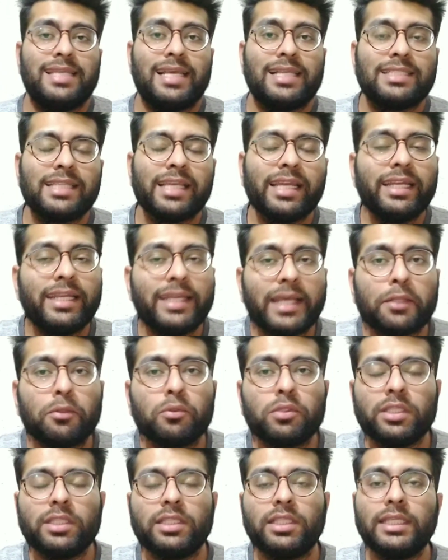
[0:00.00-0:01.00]
जैसे ही
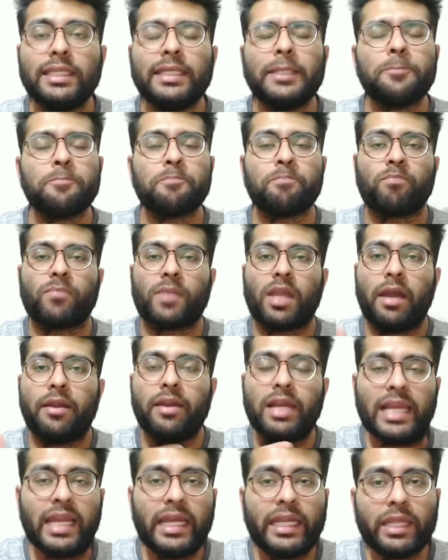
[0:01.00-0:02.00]
डेथ होती थी
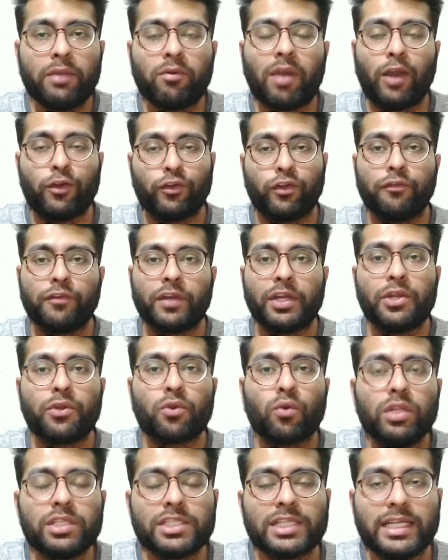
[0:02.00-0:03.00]
रिलेटिव आउट ऑफ
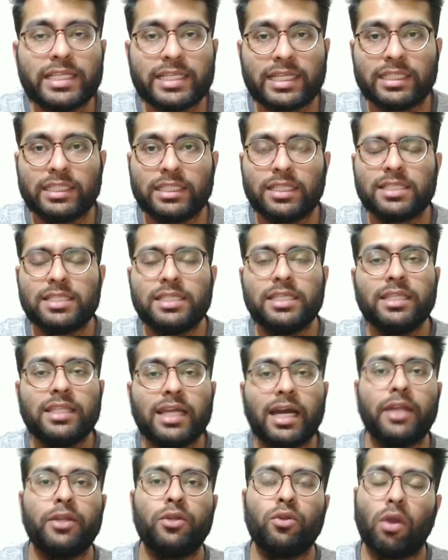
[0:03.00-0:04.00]
कंट्रोल चले जाते थे
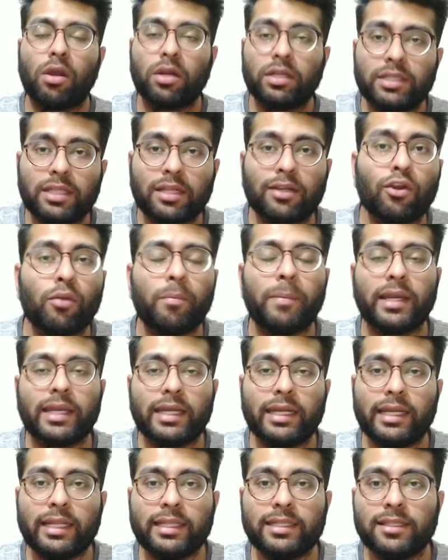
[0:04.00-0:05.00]
सीधा डॉक्टर को
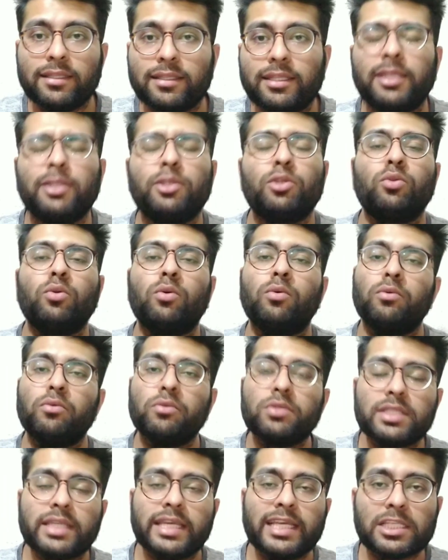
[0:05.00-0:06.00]
पकड़ लेते थे तो
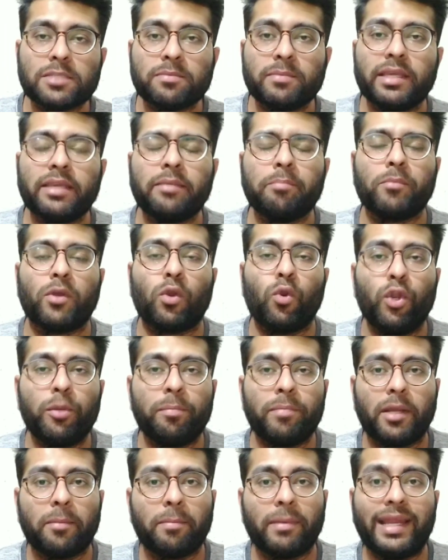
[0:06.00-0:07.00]
उस केस में
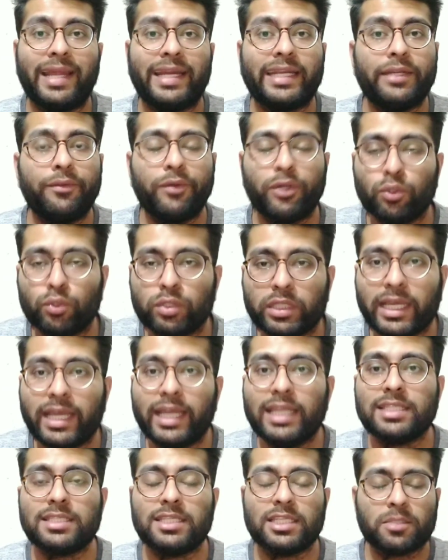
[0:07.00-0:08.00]
कोर्ट पर्पल एक्टिवेट होता
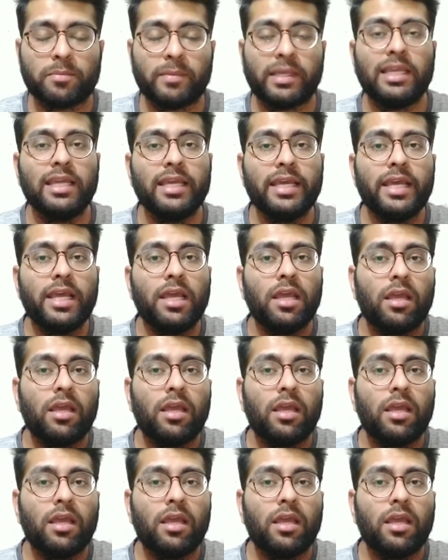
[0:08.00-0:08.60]
है जिसमें